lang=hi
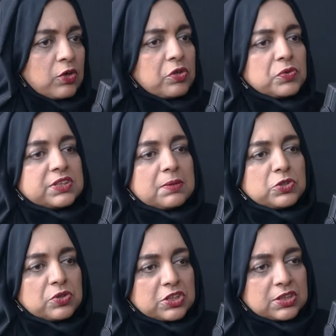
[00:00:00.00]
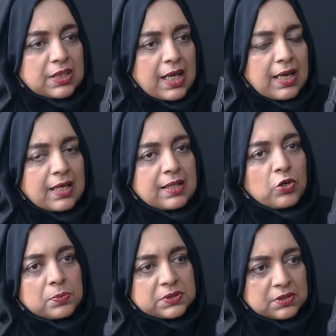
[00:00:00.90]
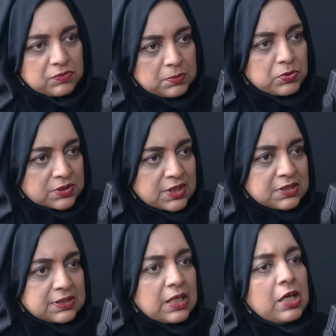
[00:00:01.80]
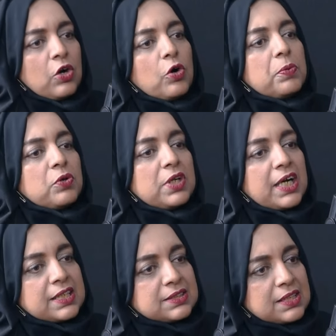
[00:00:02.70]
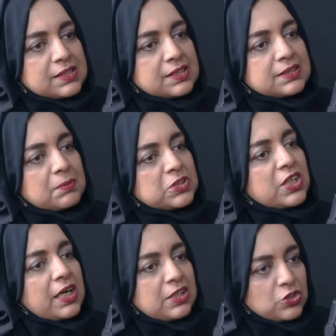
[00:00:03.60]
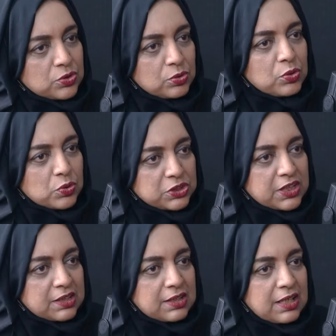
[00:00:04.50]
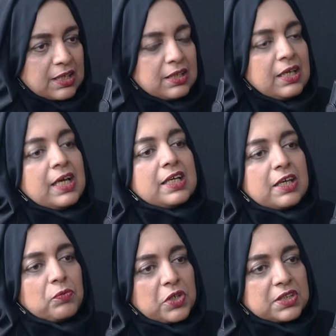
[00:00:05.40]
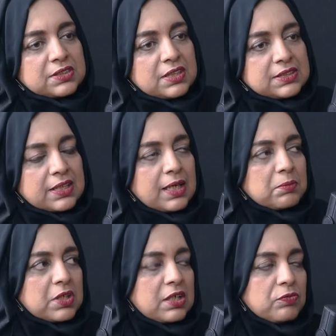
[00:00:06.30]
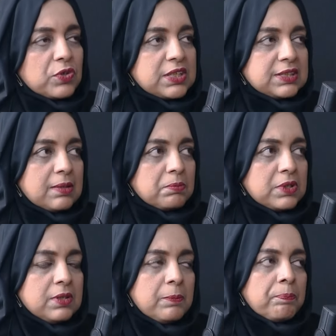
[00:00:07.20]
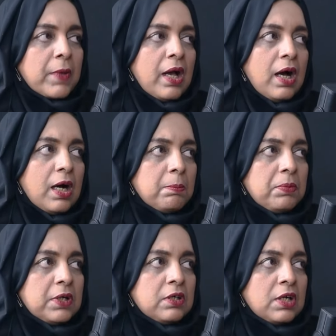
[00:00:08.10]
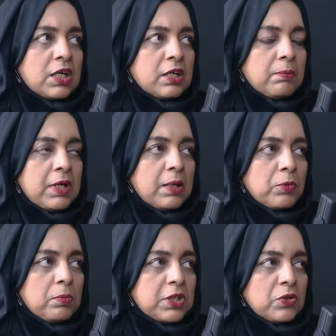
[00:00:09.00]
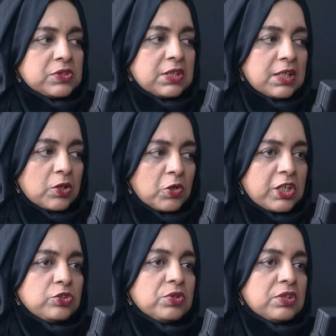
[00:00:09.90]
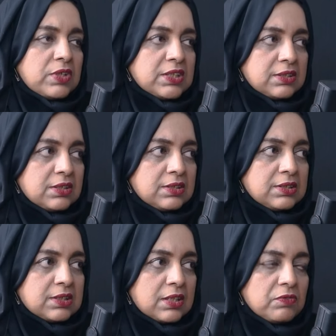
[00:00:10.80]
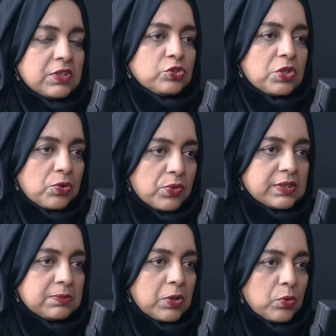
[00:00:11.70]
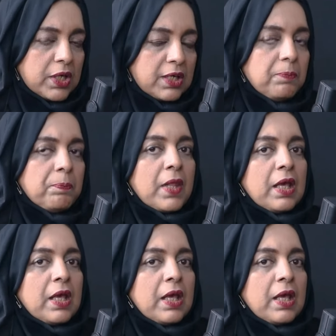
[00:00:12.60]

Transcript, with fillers: है और वो स्टेम एजुकेशन दे रहे हैं दे ऑब्जर्व द प्रोसेस और फिर उन्हें आहिस्ता आहिस्ता समझ आनी शुरू हो जाती है कि वो किस तरह से काम कर रहे हैं फॉर एग्जाम्पल अब अगर मैं आपको बताऊं सर अकॉर्डिंग टू अ रीसेंट सर्वे जो यूएस में हुआ है